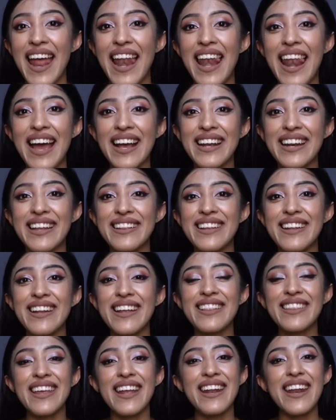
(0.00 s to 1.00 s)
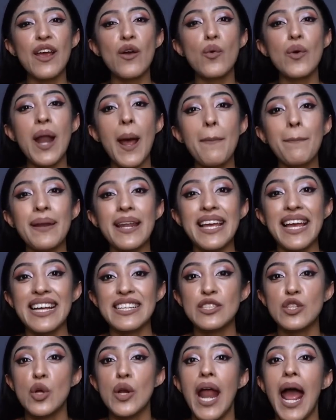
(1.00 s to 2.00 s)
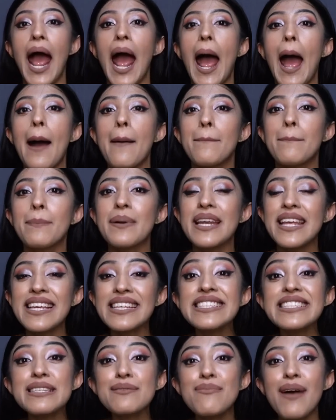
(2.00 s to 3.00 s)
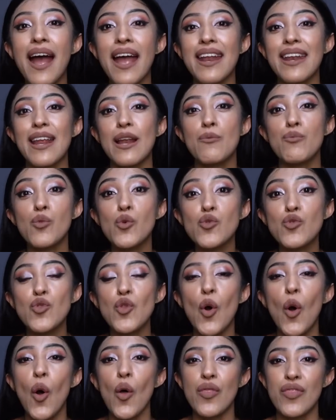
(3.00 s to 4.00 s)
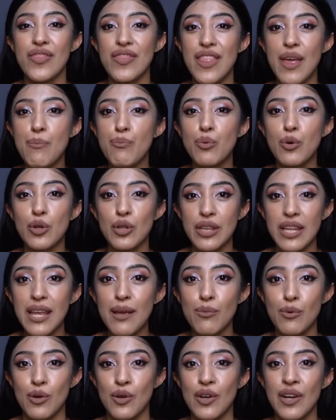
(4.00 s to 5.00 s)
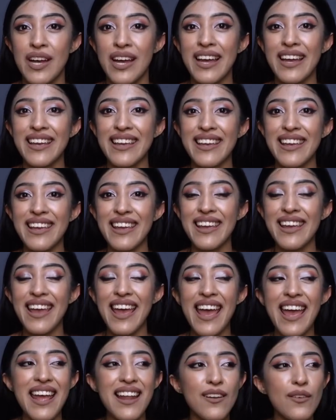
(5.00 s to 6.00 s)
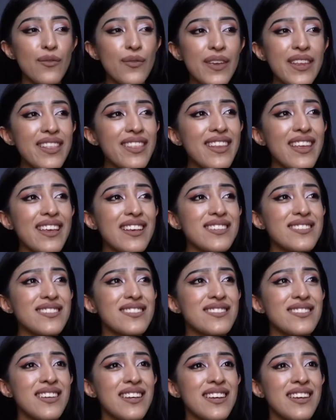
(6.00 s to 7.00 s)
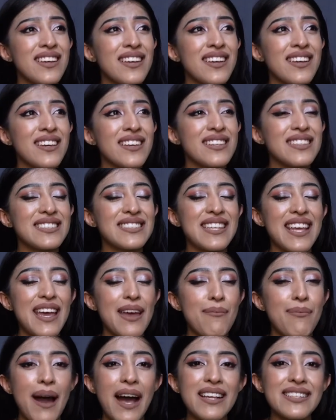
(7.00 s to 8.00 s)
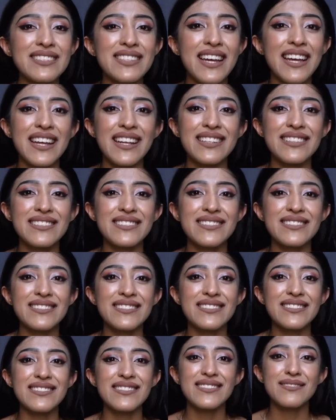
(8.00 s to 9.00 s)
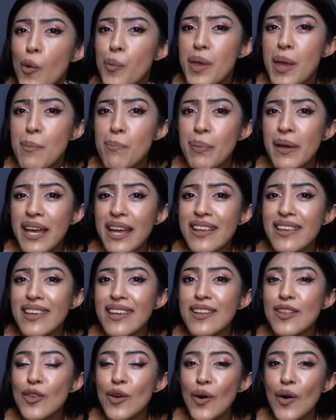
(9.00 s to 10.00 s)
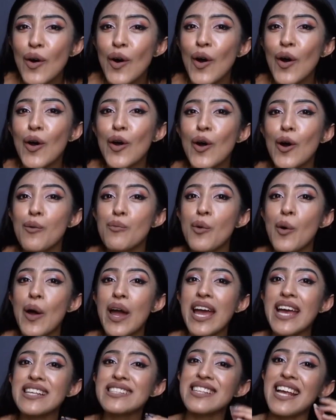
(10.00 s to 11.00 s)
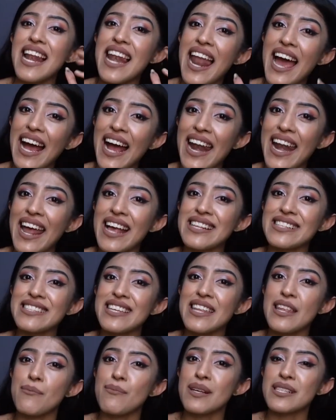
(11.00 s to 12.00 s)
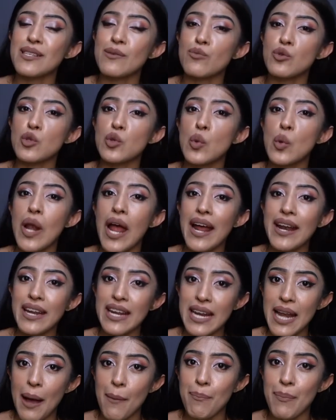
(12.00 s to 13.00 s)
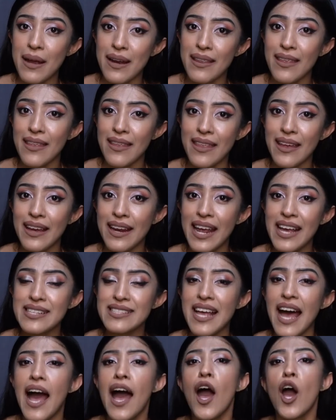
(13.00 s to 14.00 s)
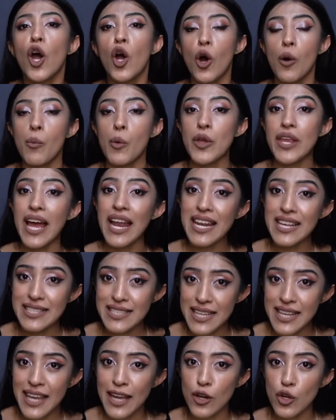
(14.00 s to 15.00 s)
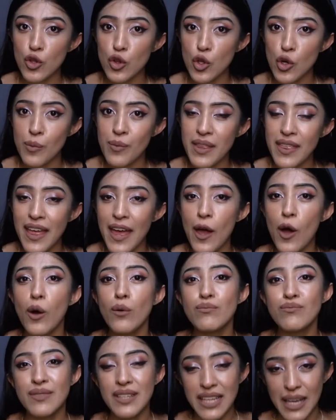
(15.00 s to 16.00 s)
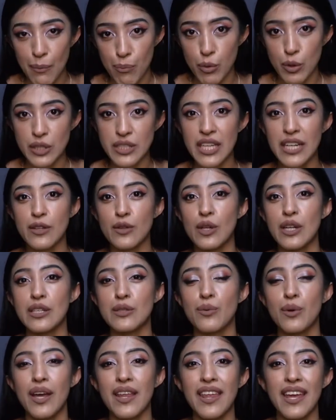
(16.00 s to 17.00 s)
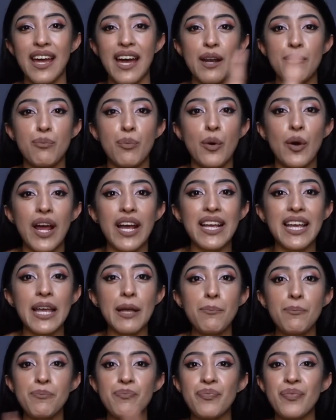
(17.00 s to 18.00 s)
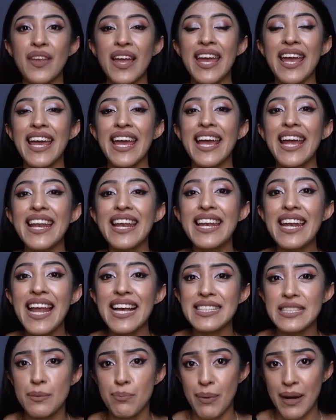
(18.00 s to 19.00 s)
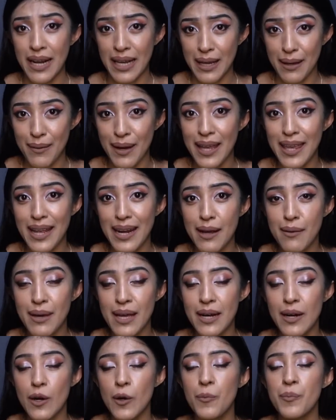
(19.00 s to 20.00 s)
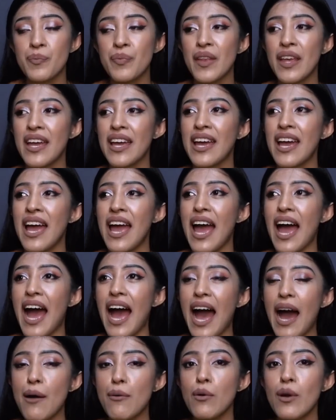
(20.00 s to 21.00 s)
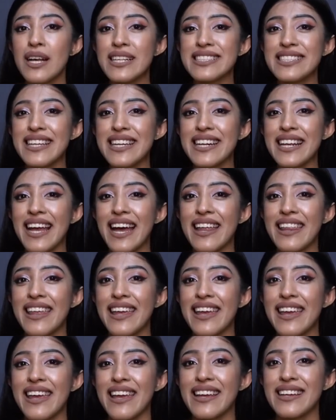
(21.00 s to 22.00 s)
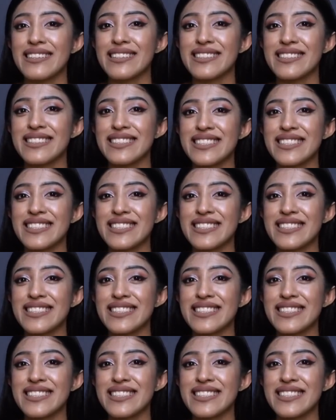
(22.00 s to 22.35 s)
La creatina tiene una aplicación amplísima en el mundo deportivo y el fitness se basa en algo bien pequeñito como es la ganancia de masa muscular y la pérdida de grasa. Como ya les dije en otro video, que por cierto les voy a dejar por aquí el enlace para que vayan a verlo, hablo acerca de